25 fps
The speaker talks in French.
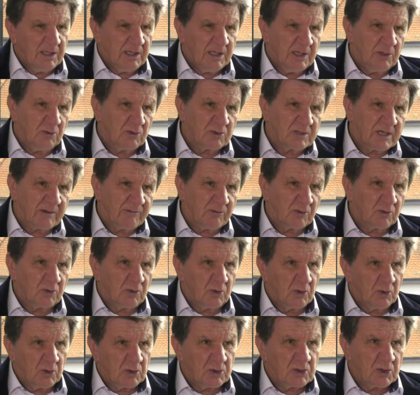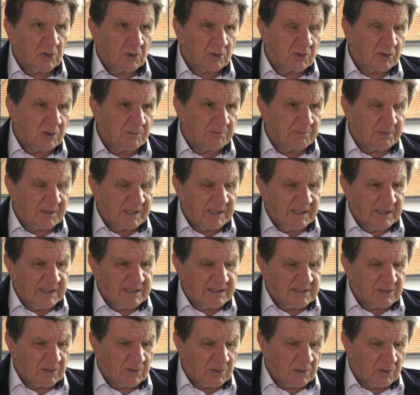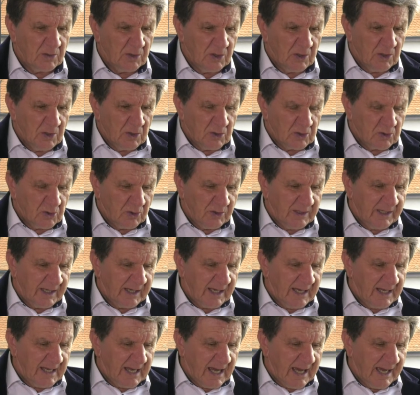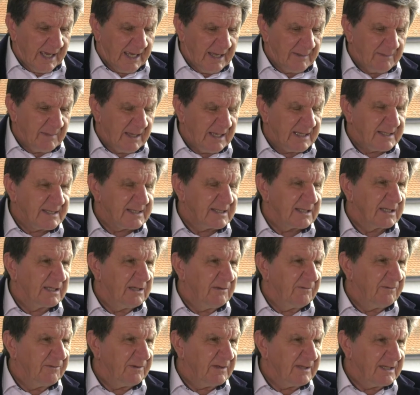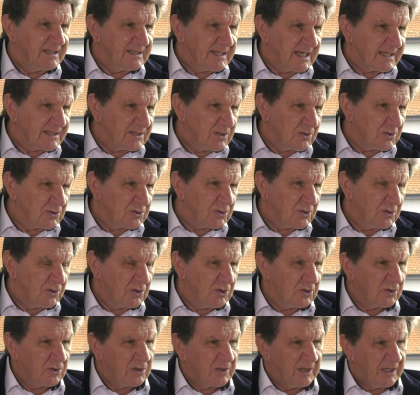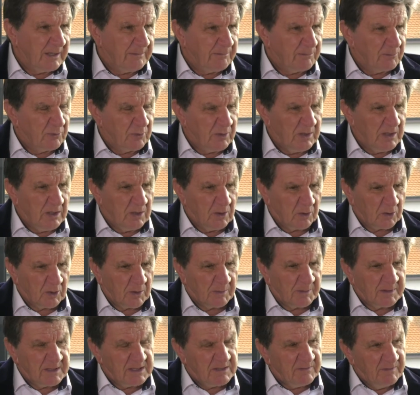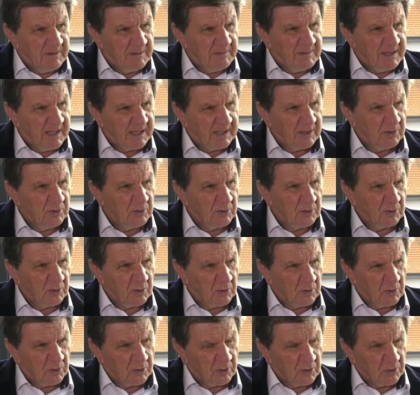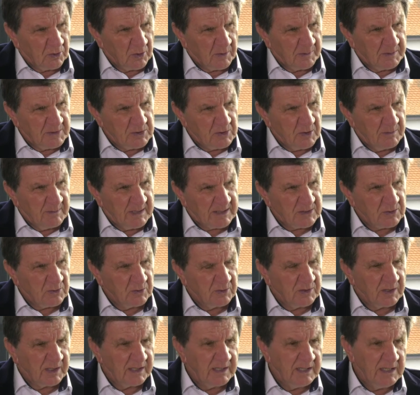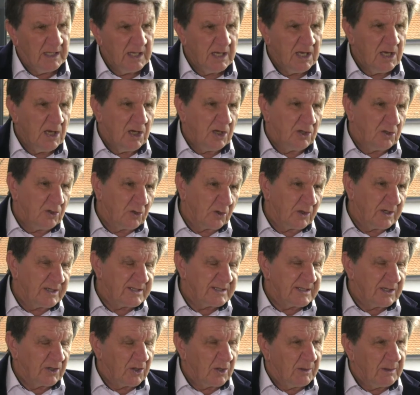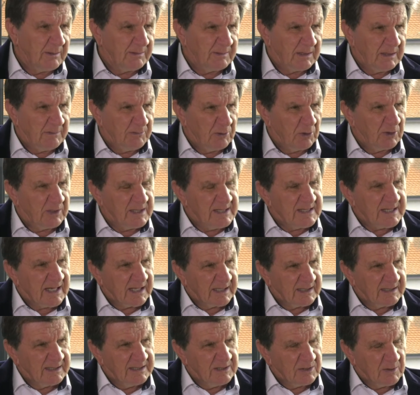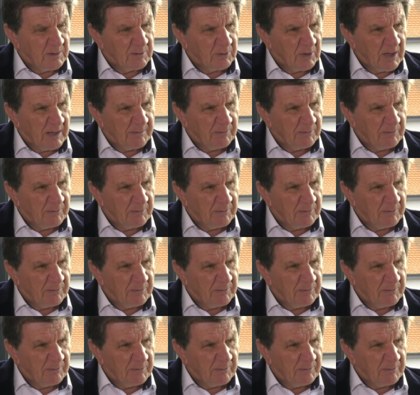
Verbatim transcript: et nous avons deux entreprises, euh, je dirais AMS qui fait des ascenseurs et puis l'entreprise Vimer qui est une grande entreprise de maçonnerie. Le reste, c'est quand même des petits artisans pour